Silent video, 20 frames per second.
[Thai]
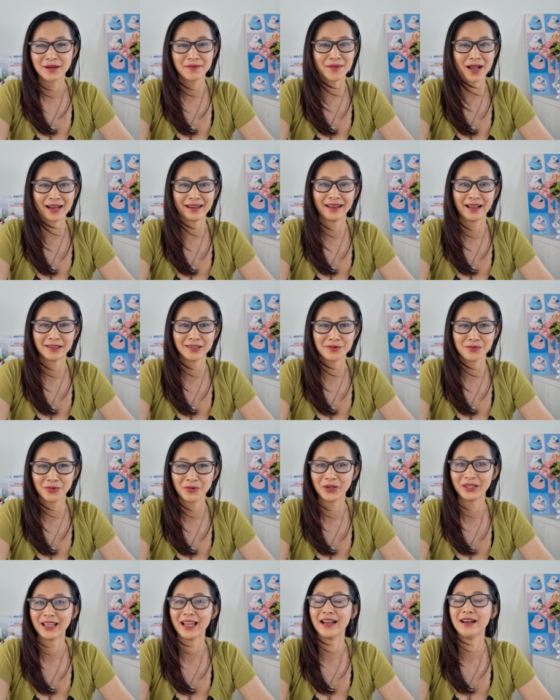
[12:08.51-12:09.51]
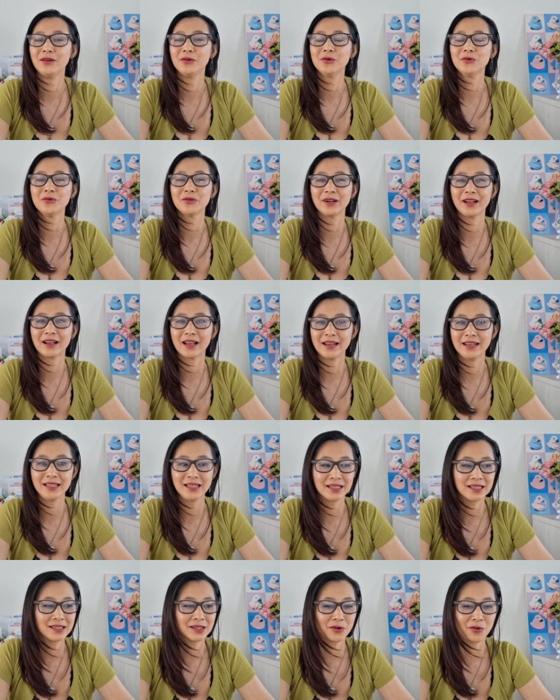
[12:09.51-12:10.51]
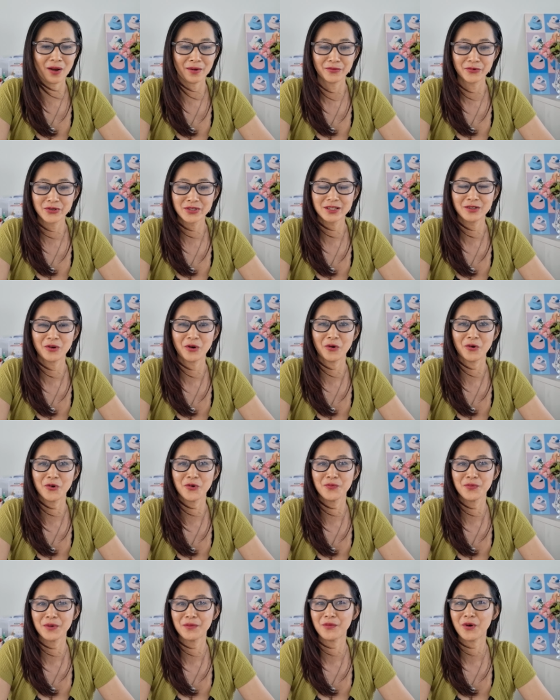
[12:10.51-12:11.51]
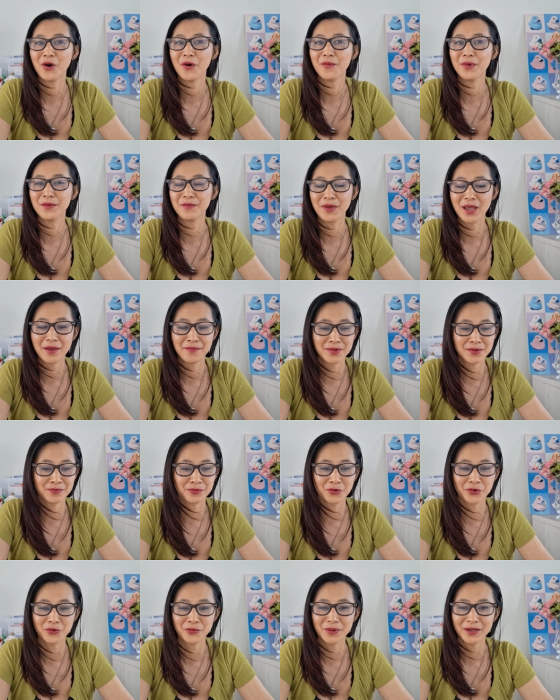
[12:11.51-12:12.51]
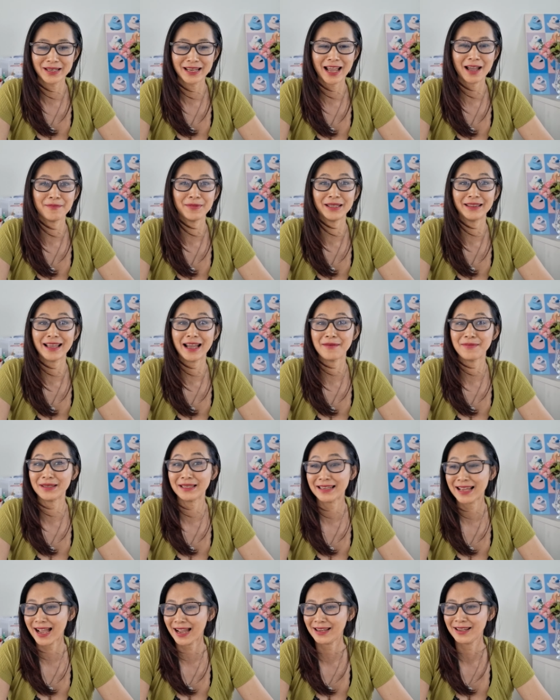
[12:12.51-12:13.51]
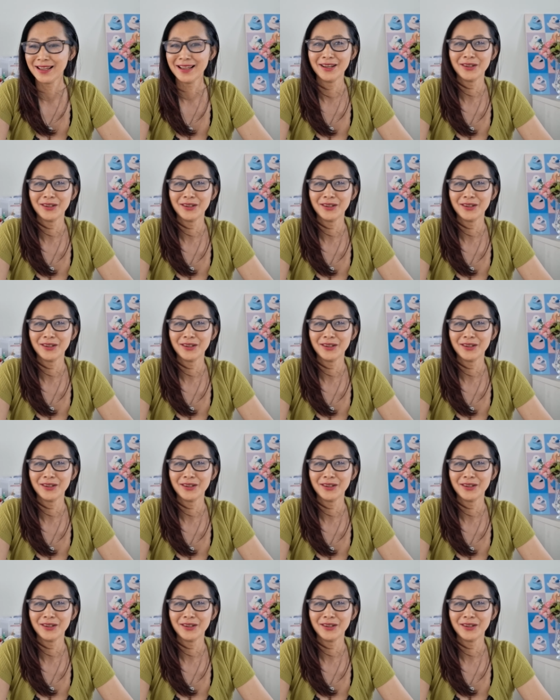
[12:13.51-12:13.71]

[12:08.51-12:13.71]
มากๆอยากจะป่วยแทนลูกนะคะนี่คือความรู้สึกของคนเป็นพ่อเป็นแม่เป็นปู่เป็นย่า เป็นตาเป็นยาย